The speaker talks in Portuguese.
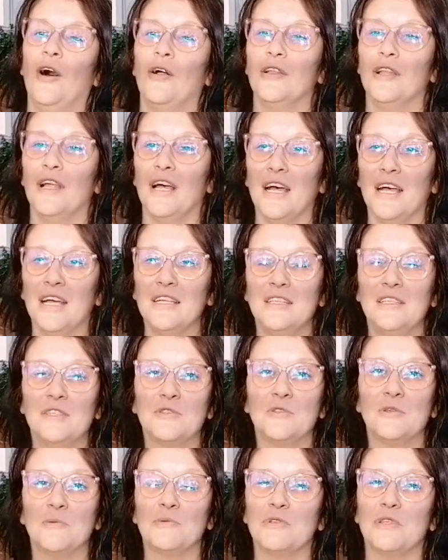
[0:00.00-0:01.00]
Olá, eu
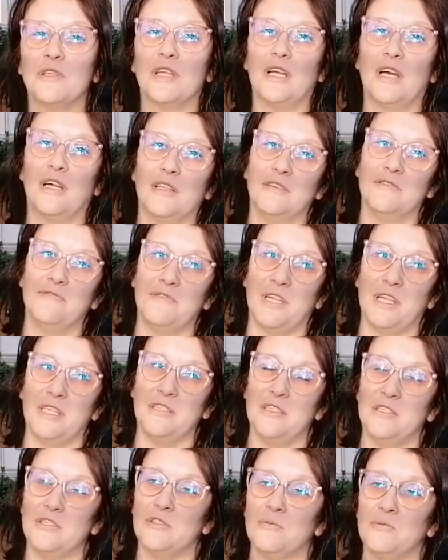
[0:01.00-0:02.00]
sou a professora Carla
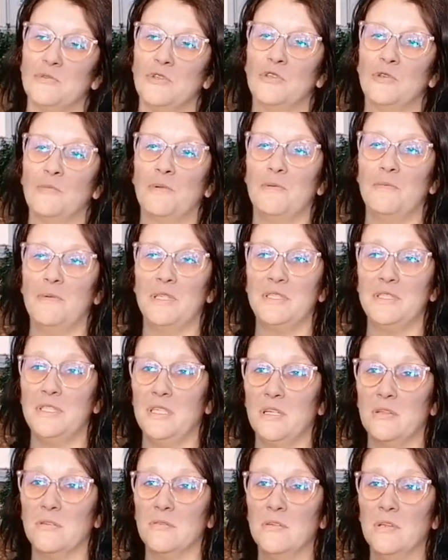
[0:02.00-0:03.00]
Freitas, sou professora do primeiro
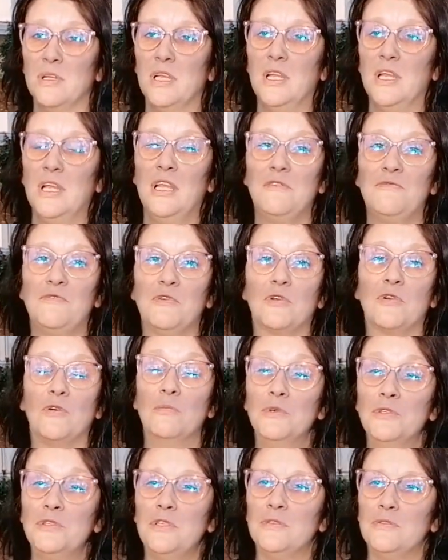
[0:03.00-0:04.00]
ciclo e foi com
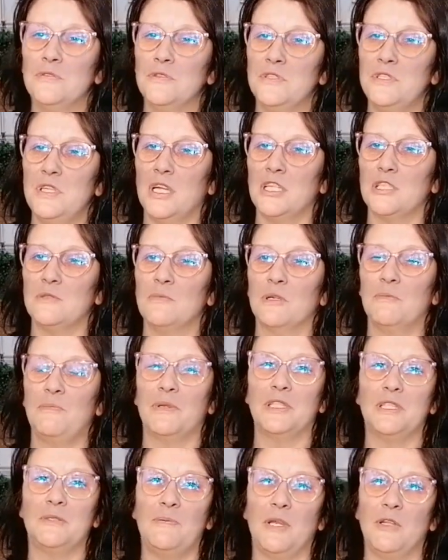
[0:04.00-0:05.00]
muito entusiasmo que
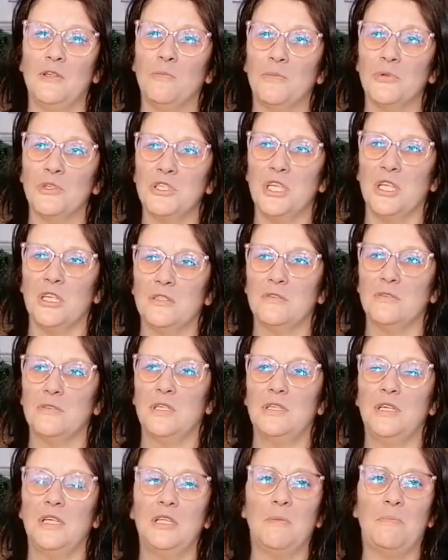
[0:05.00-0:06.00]
participei no projeto da
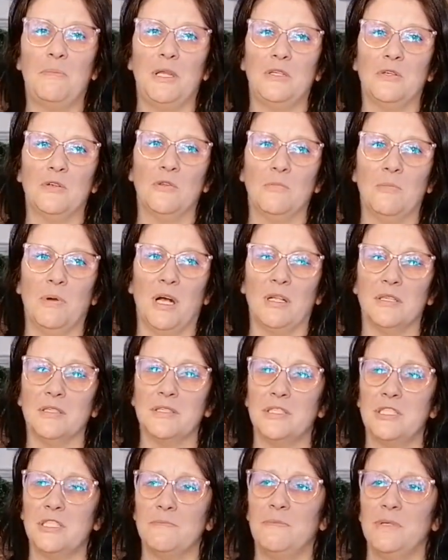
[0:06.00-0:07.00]
Dignipédia Global
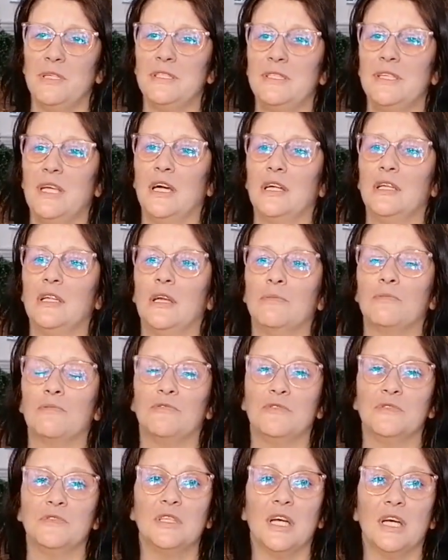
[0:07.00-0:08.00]
Sistematizar,
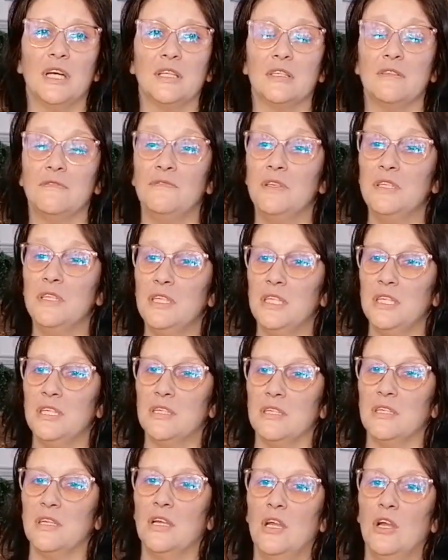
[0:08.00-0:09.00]
Aprofundar,
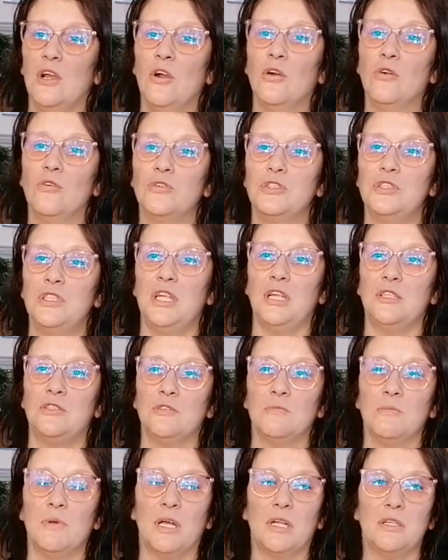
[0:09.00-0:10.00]
Defender os Direitos
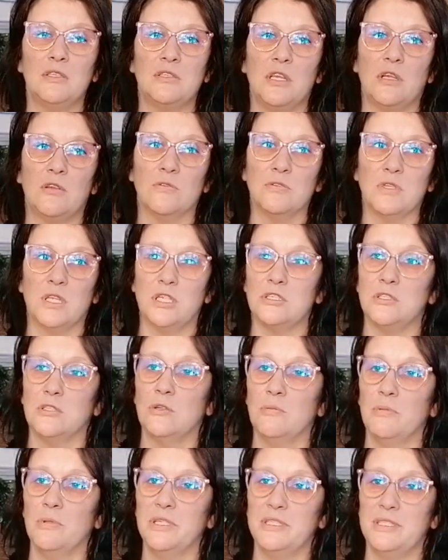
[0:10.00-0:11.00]
Humanos em Contexto de
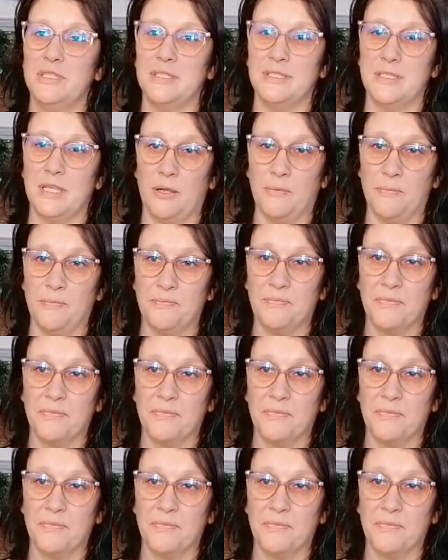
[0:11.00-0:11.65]
Globalização.